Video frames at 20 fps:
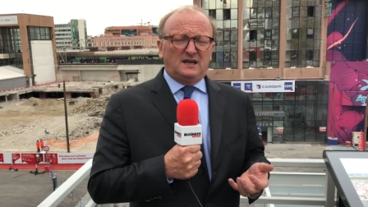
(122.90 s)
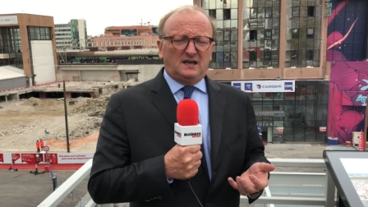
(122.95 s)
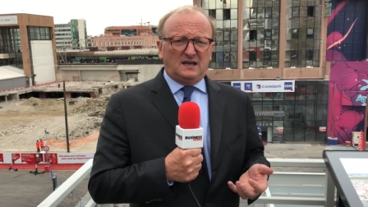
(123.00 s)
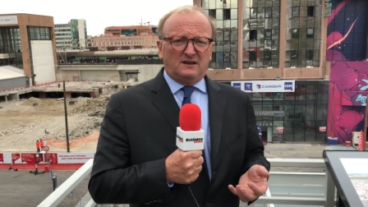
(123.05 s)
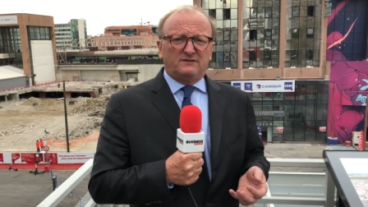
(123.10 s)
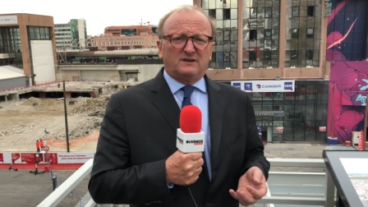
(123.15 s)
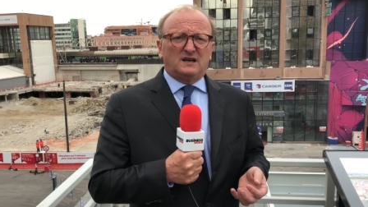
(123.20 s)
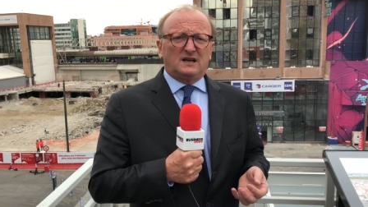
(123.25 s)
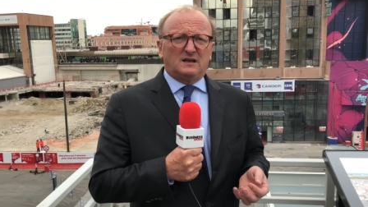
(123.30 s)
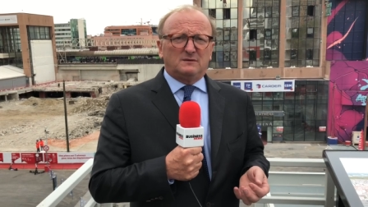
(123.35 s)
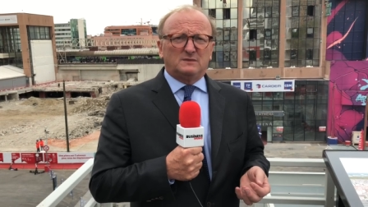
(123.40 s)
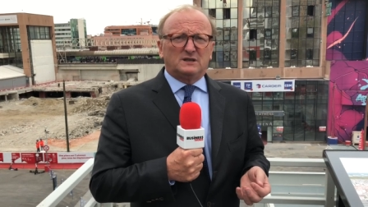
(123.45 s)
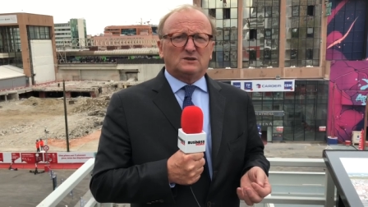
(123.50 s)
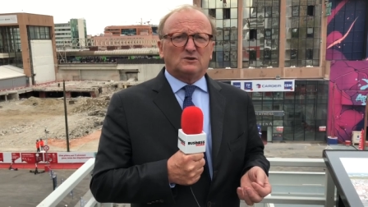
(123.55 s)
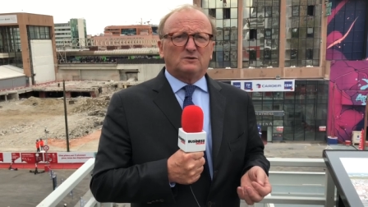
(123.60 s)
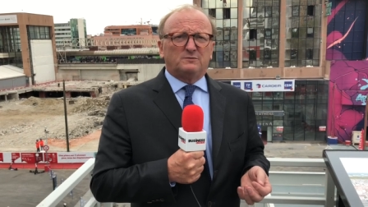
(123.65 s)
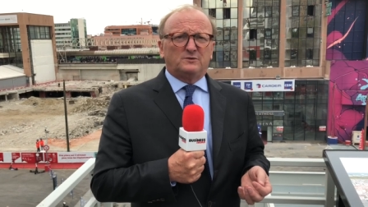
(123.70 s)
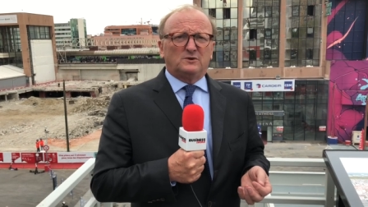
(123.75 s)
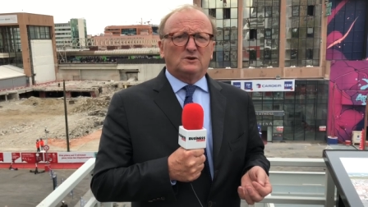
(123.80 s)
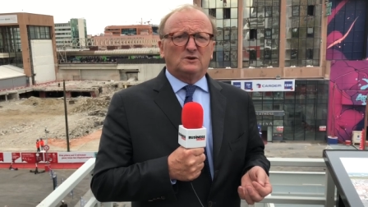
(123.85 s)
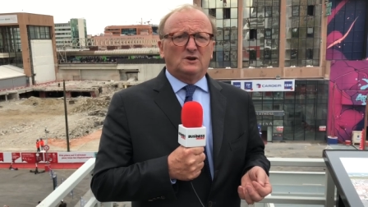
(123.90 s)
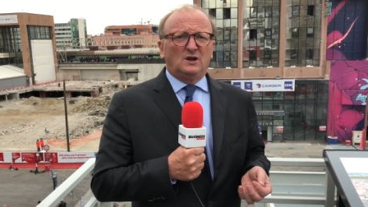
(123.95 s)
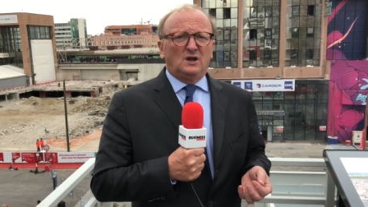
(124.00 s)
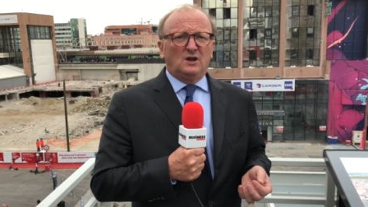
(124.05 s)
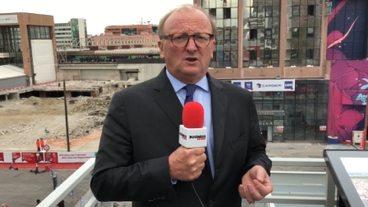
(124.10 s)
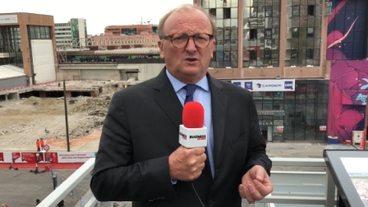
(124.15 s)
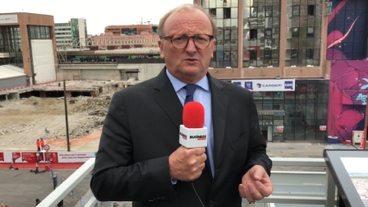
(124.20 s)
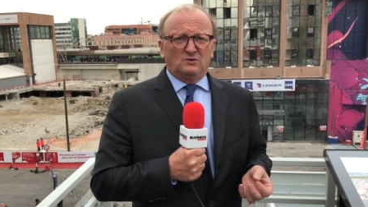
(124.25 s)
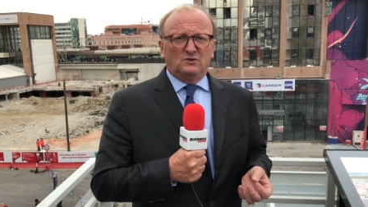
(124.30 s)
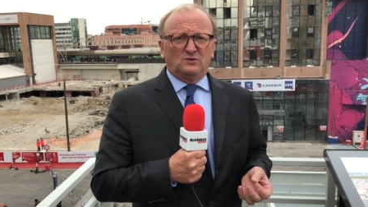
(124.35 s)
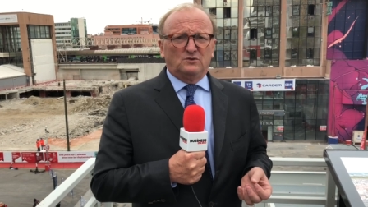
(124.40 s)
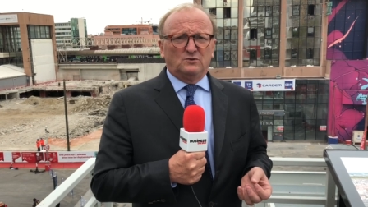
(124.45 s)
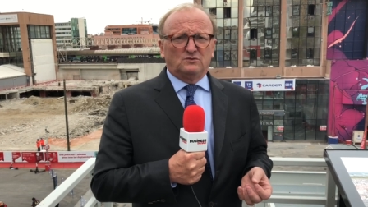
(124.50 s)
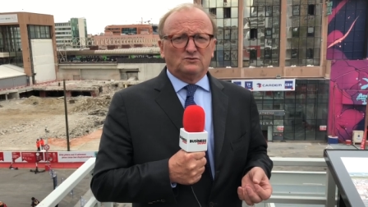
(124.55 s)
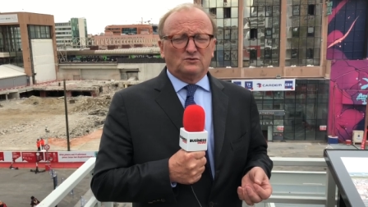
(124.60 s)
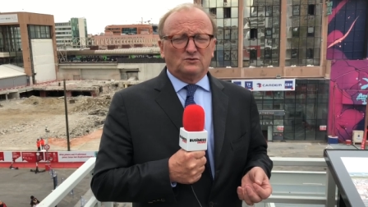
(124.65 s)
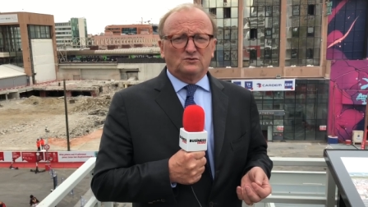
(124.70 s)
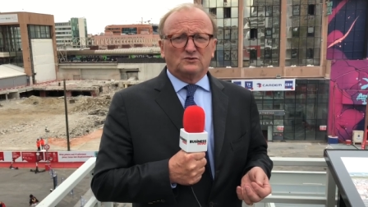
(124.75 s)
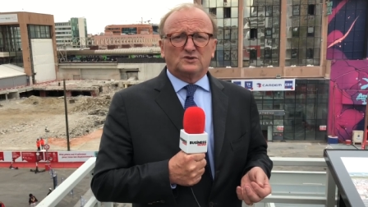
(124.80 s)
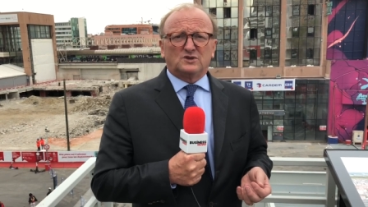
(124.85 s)
et avec la métropole de Lyon
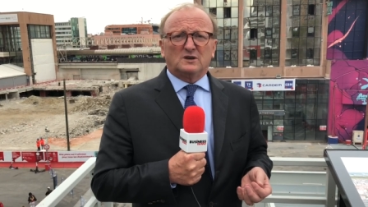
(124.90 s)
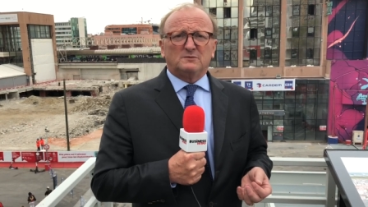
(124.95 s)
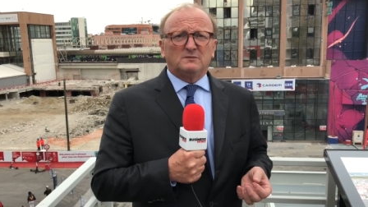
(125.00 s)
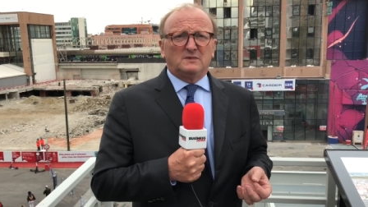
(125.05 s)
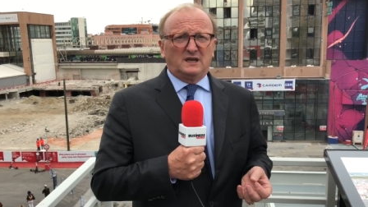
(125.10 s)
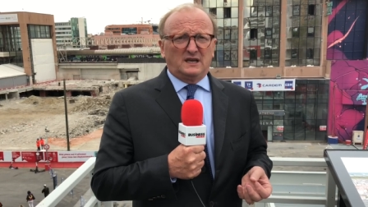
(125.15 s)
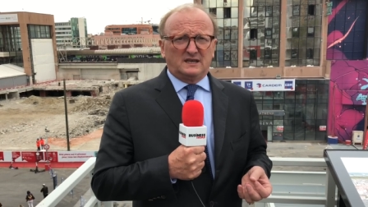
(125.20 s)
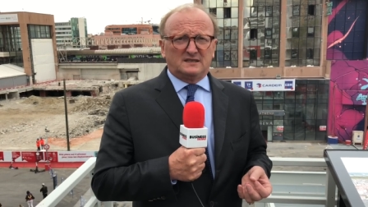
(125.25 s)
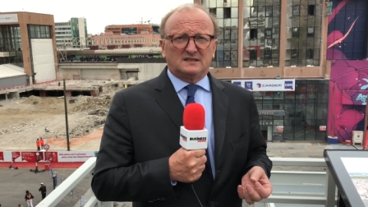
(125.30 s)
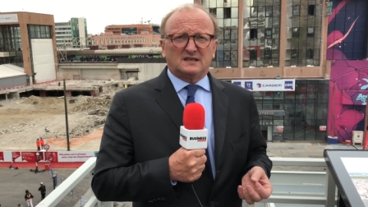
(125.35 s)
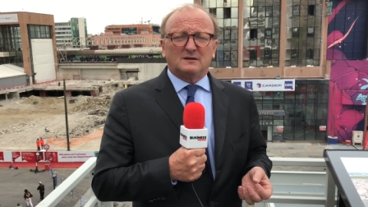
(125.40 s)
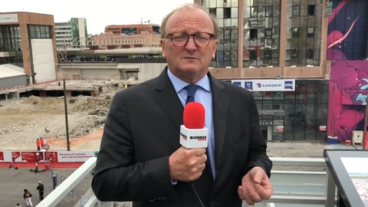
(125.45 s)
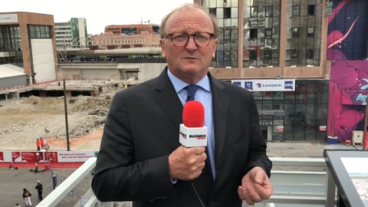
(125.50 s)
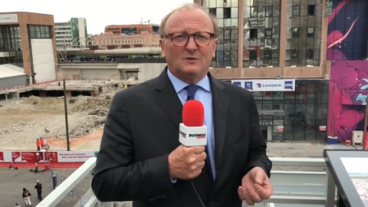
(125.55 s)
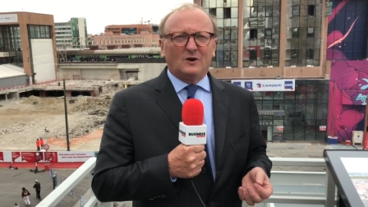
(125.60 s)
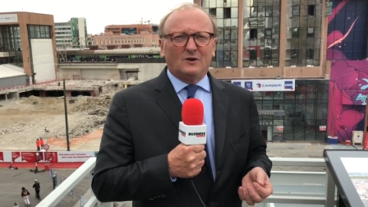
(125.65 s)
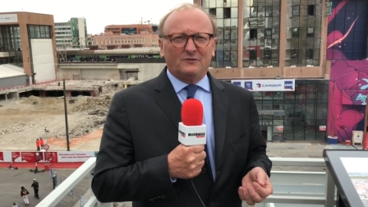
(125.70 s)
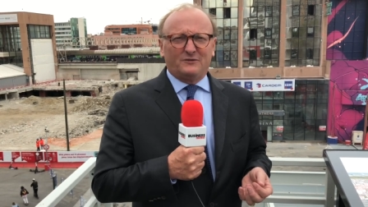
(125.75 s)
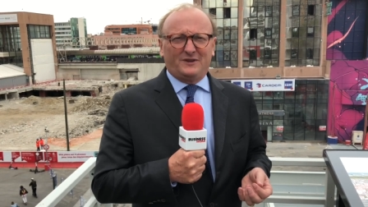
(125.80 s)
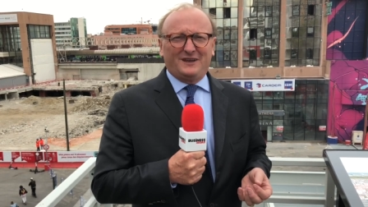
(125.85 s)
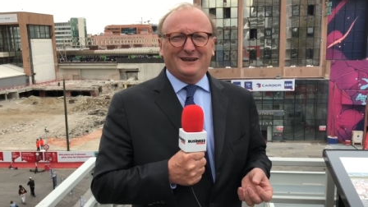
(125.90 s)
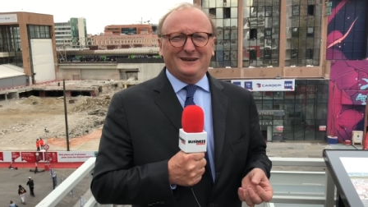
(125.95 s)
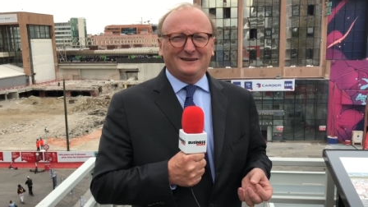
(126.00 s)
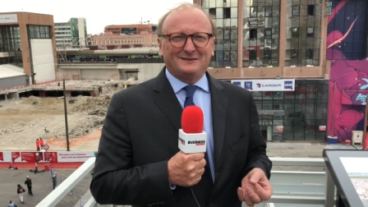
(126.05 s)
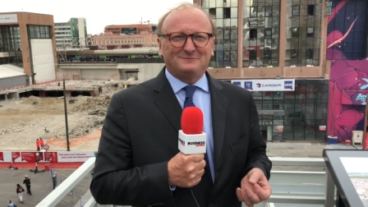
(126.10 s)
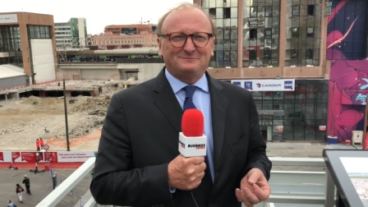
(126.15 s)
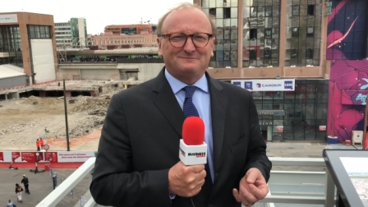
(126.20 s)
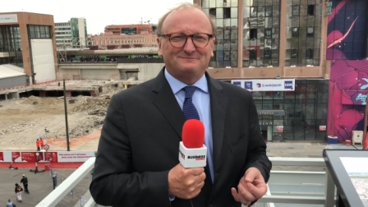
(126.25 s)
dont nous sommes extrêmement fiers.